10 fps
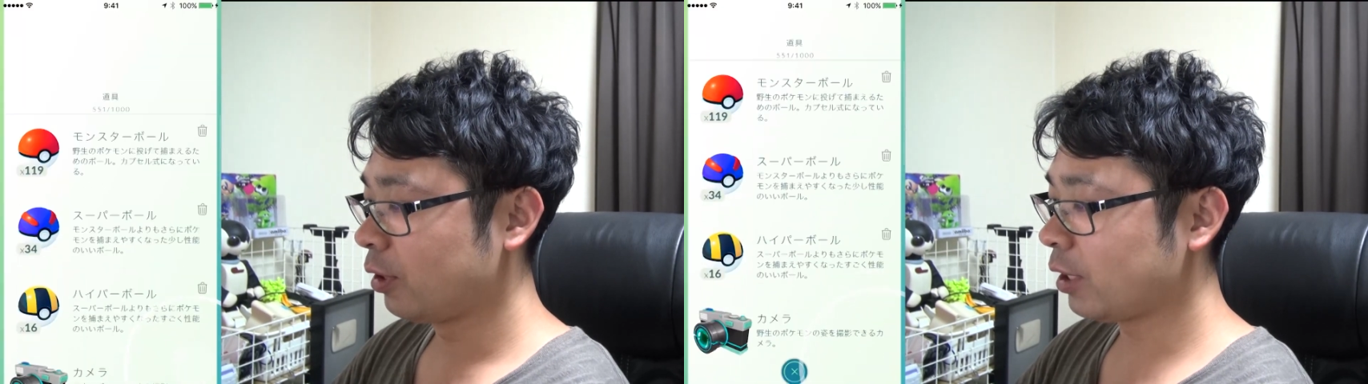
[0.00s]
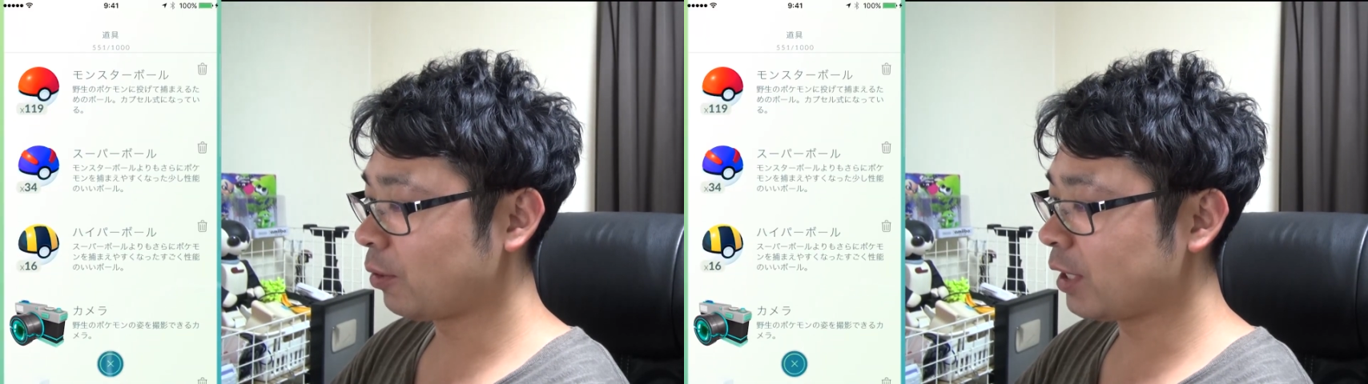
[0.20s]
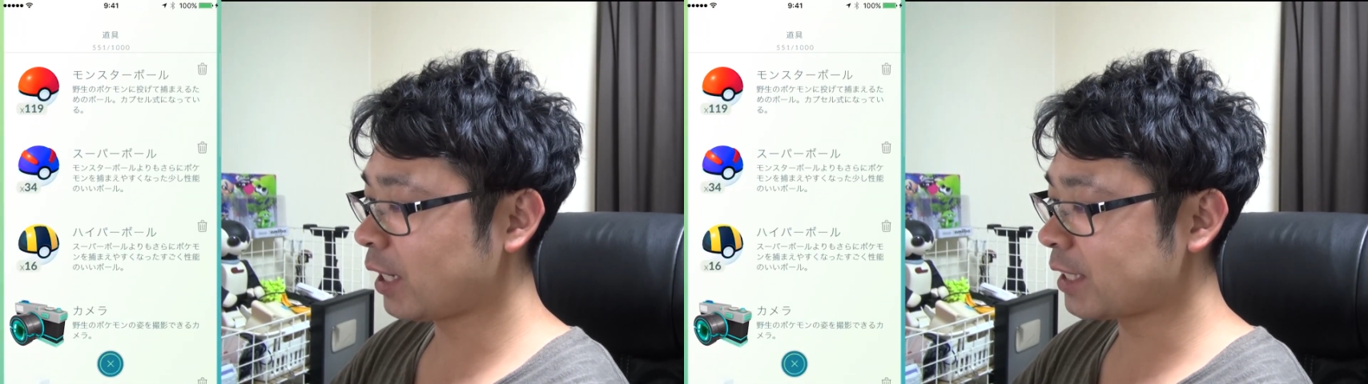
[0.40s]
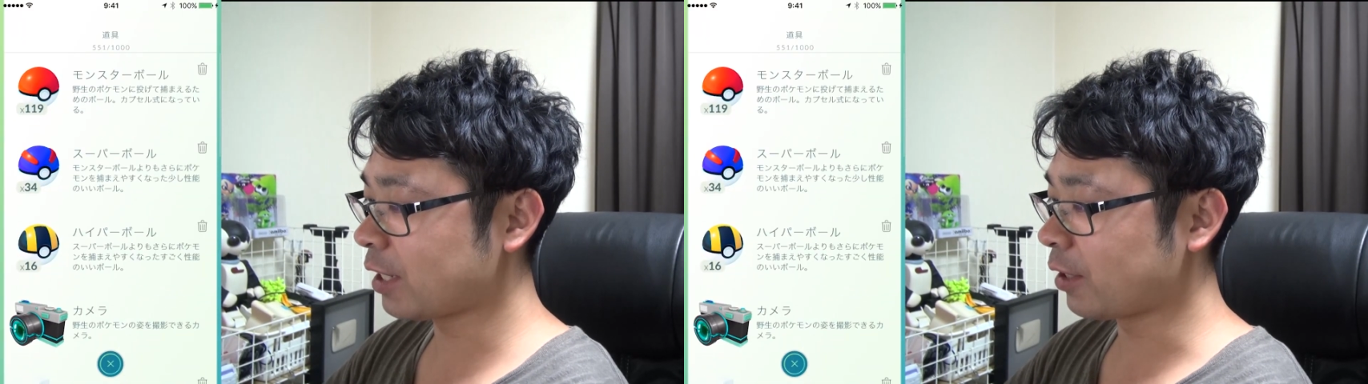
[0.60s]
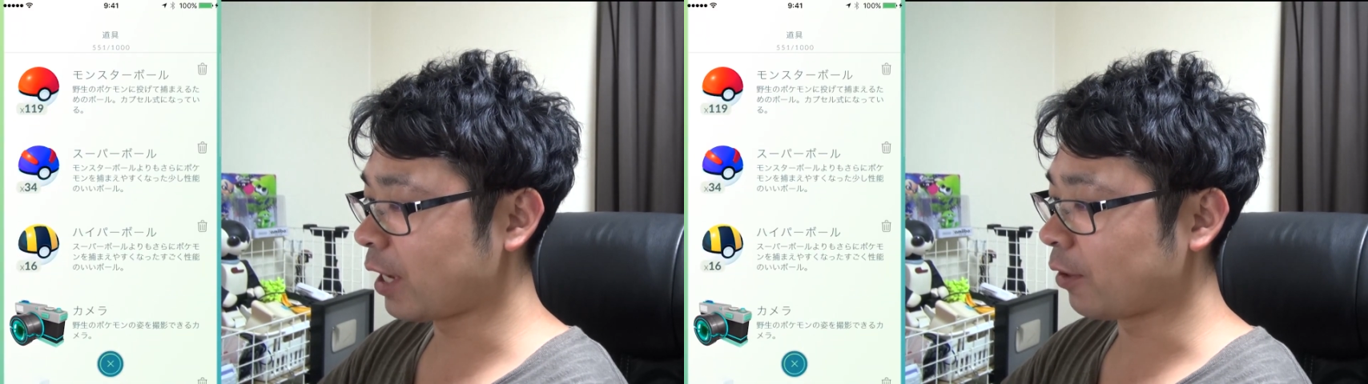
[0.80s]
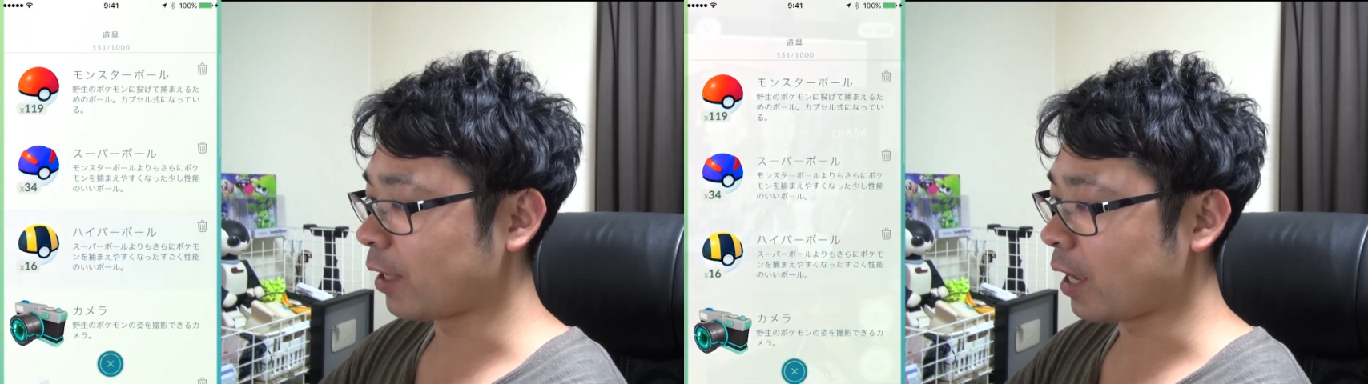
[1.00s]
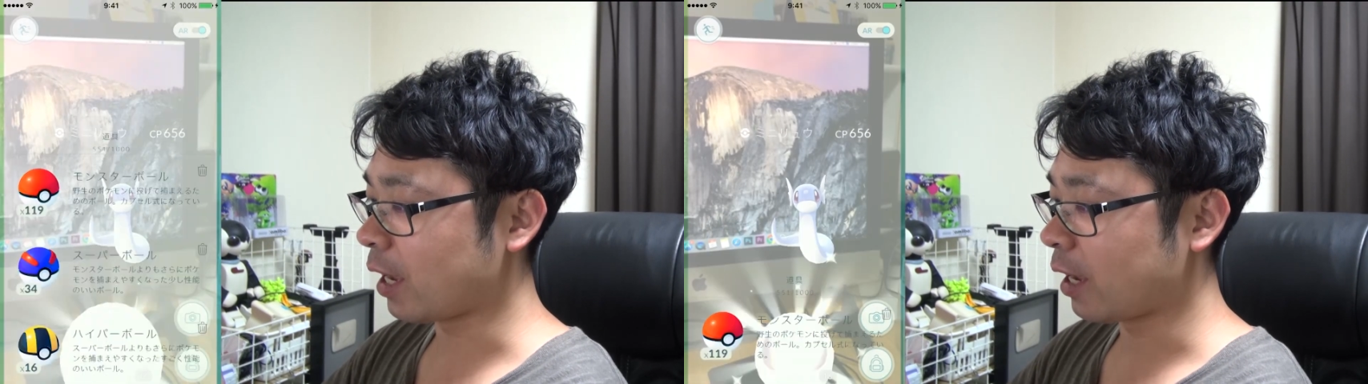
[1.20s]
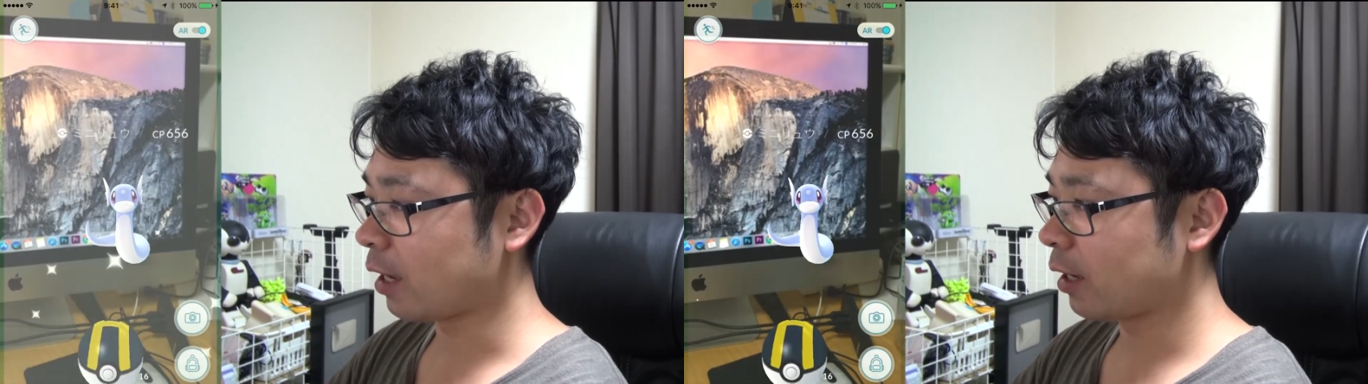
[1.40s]
いやこれ逃がしたくないよ
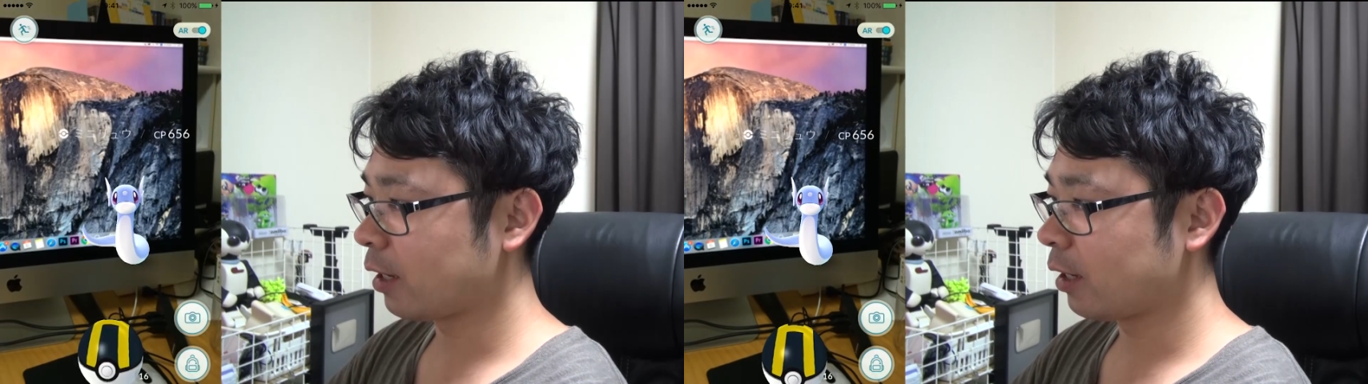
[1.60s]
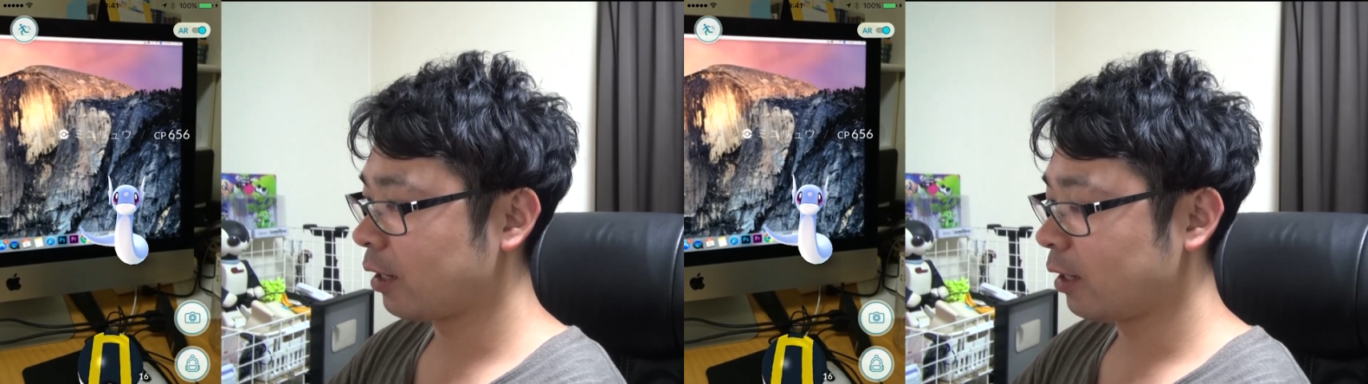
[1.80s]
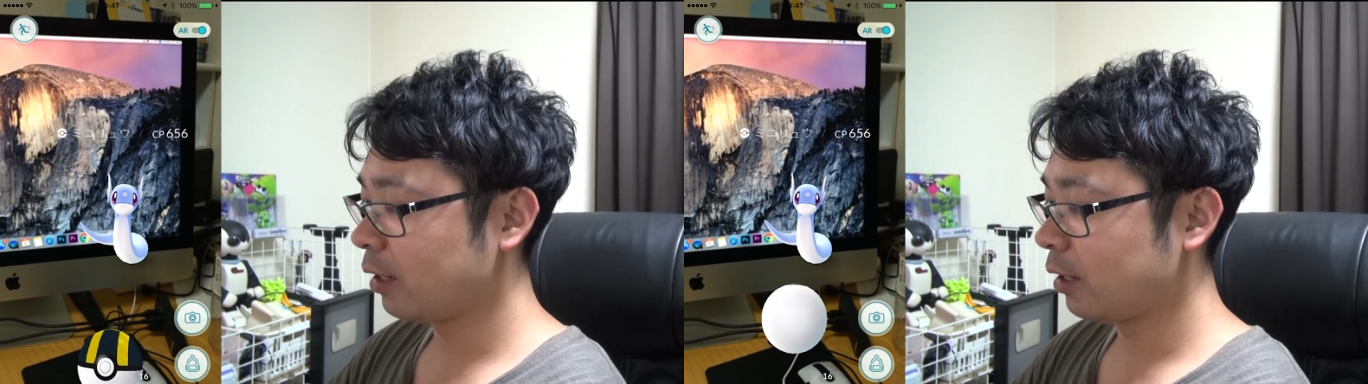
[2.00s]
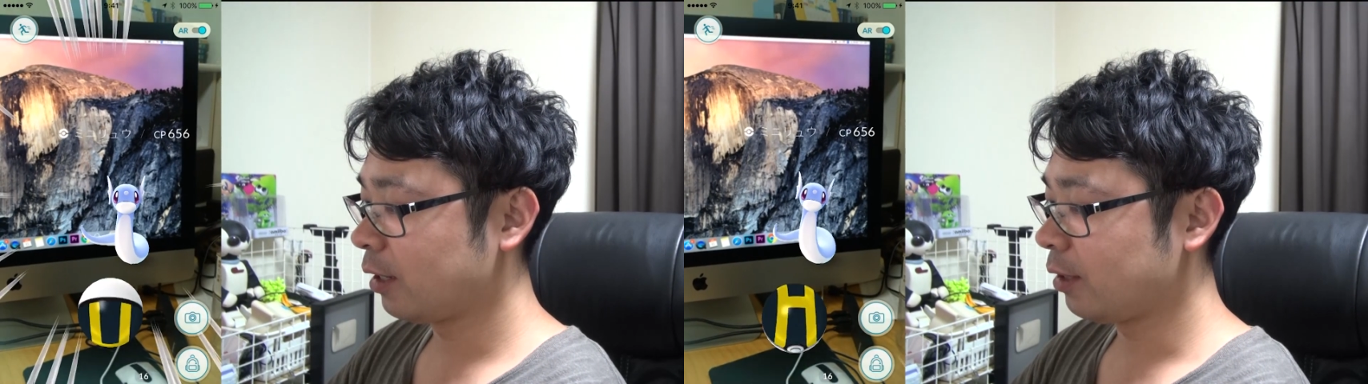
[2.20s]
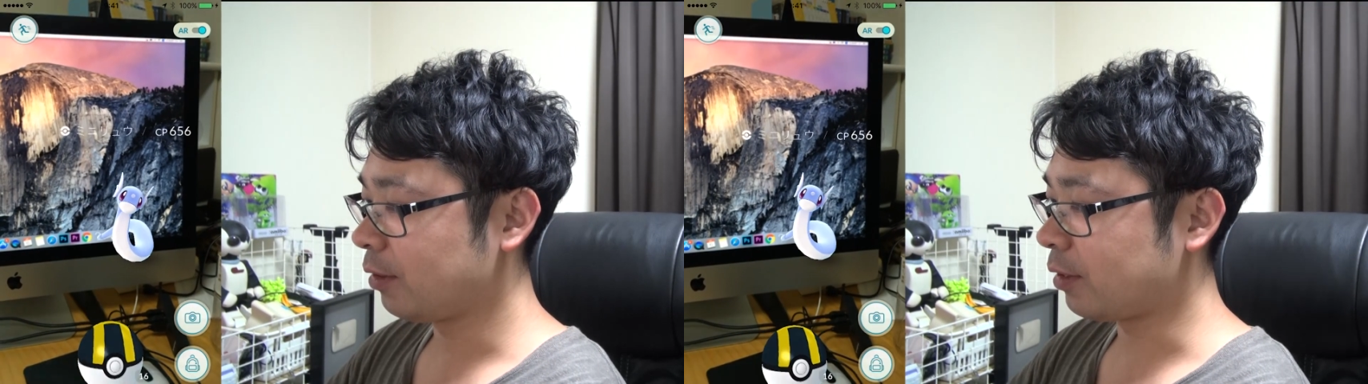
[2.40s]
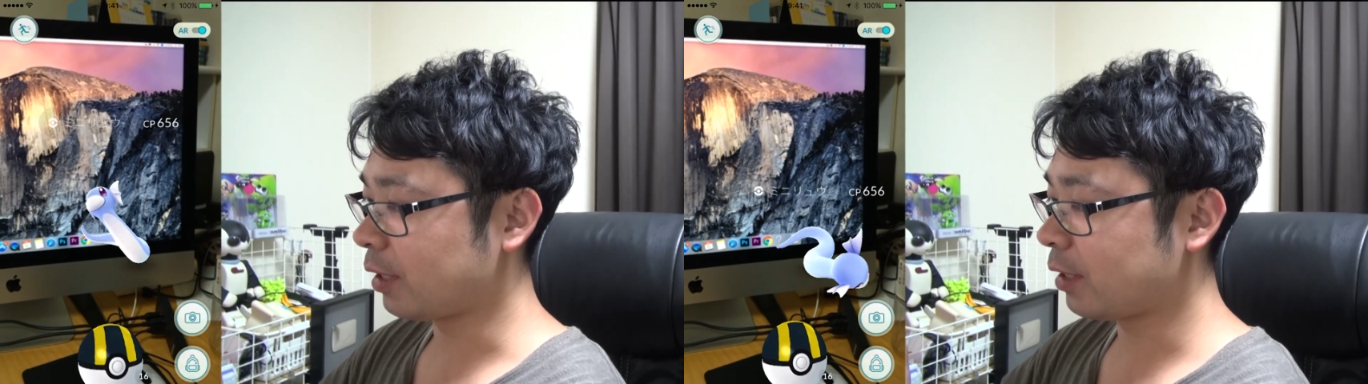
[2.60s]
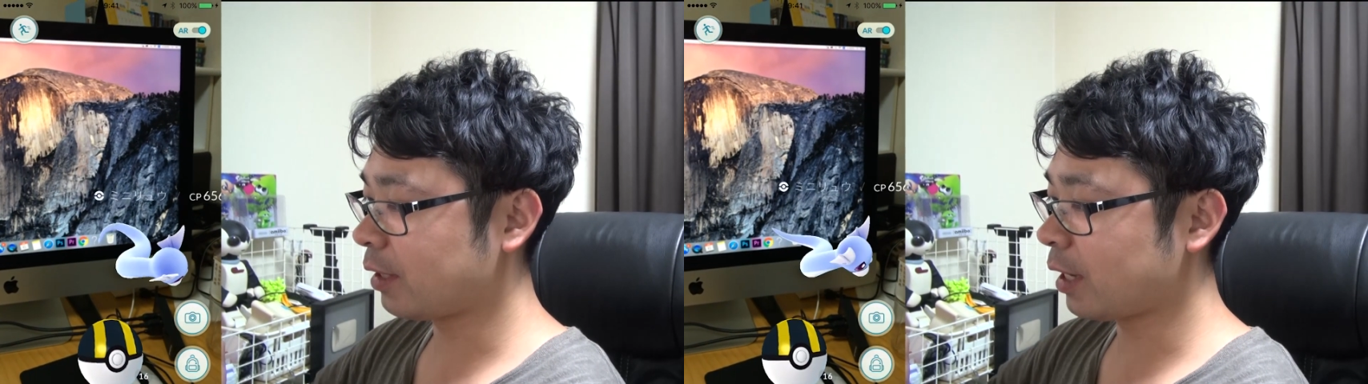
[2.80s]
ね絶